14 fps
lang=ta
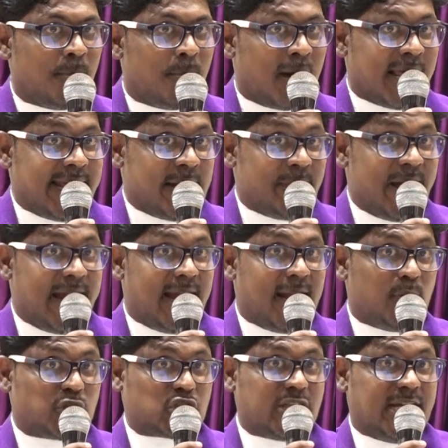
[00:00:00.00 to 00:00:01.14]
மலையின் மேல்
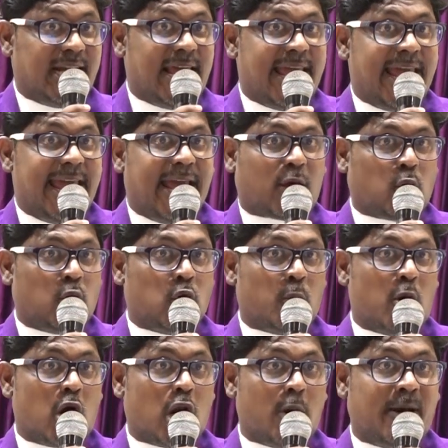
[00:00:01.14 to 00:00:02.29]
உச்சியிலே கொண்டு
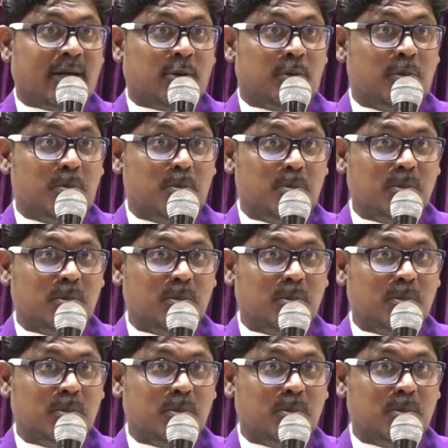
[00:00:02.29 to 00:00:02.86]
போனவனும்